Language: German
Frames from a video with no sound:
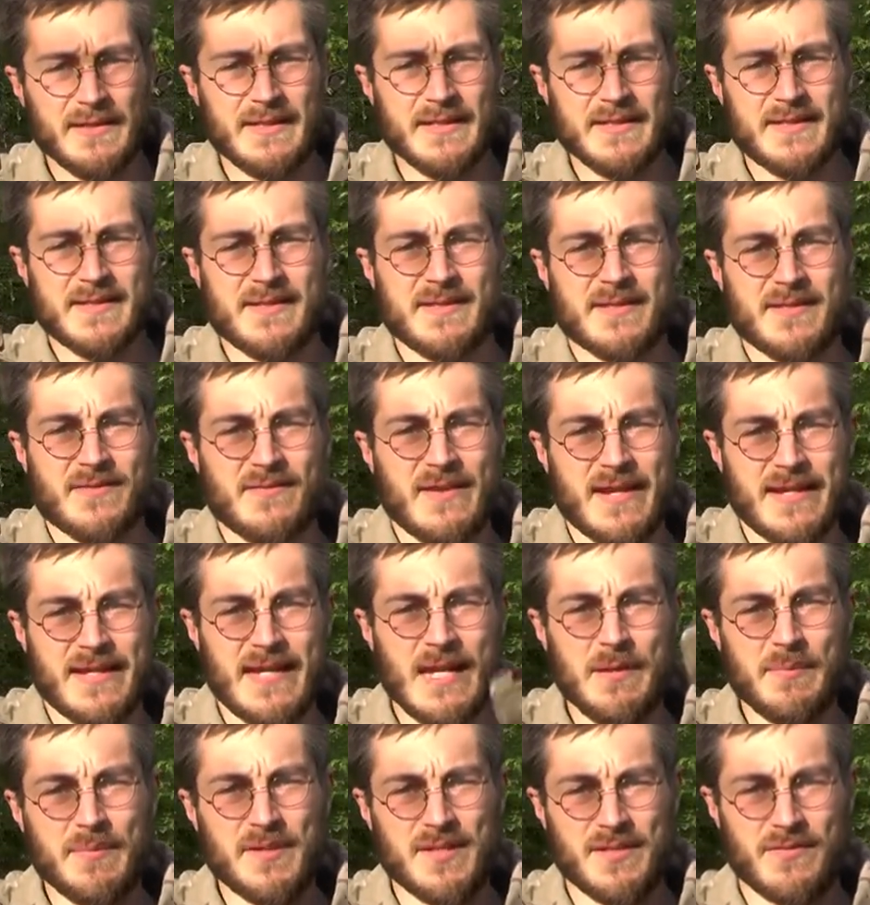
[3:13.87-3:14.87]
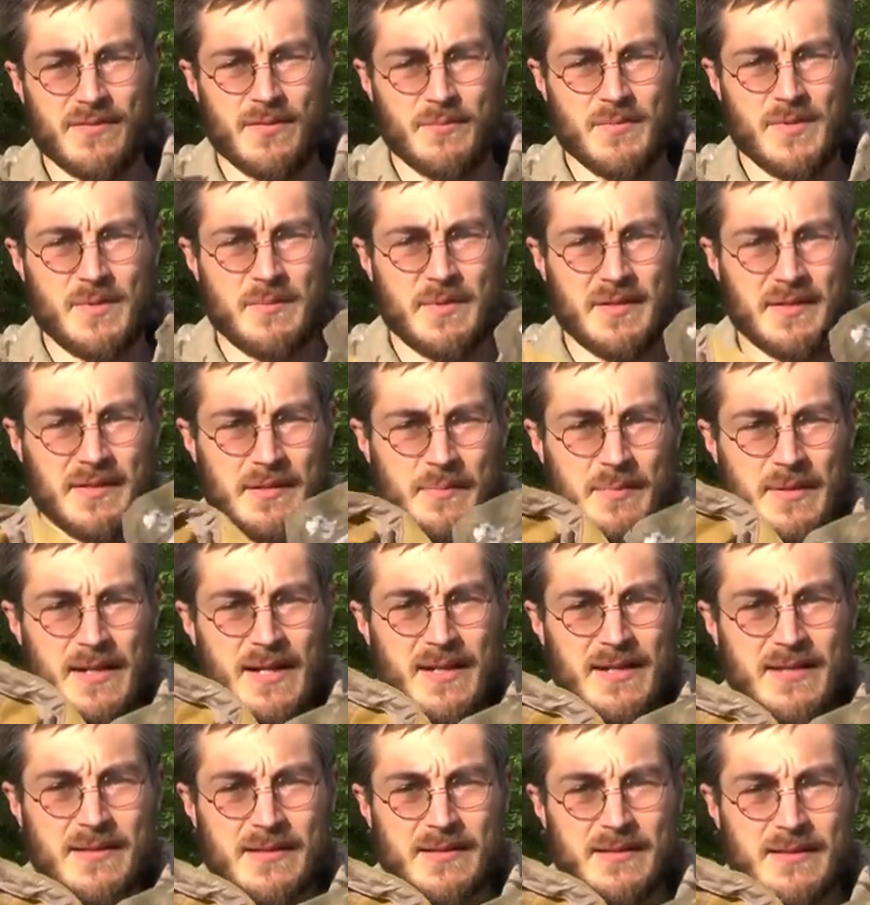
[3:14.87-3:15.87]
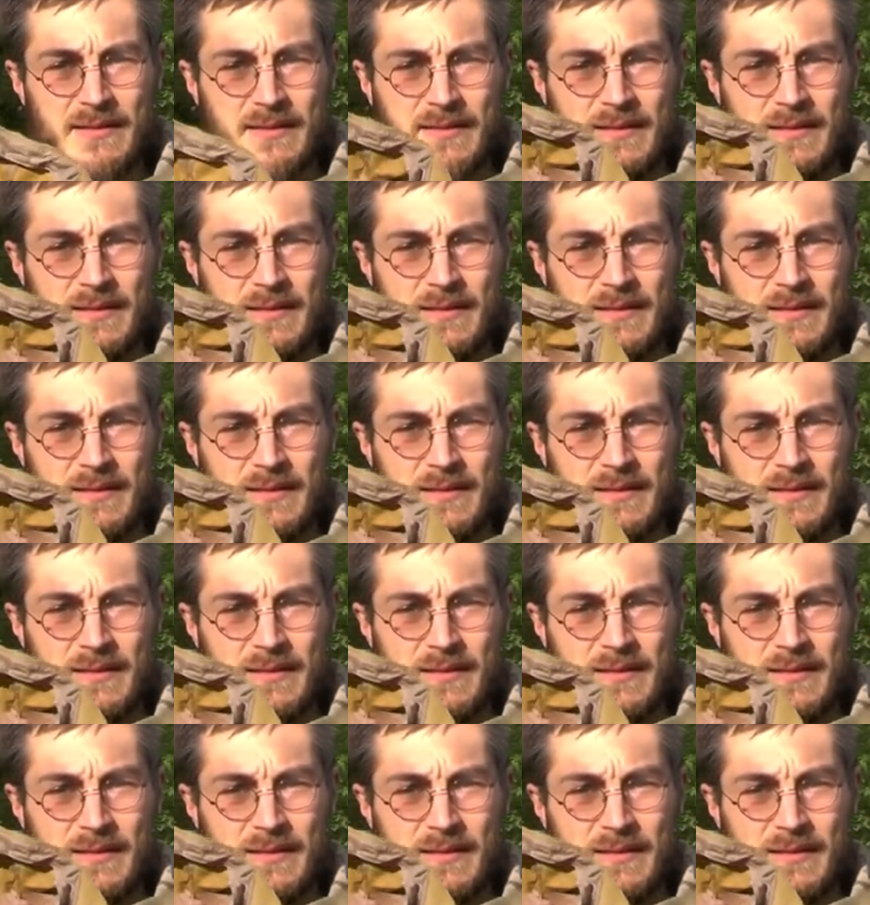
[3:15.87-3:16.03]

jetzt zwei Cappies von mir mitgebracht.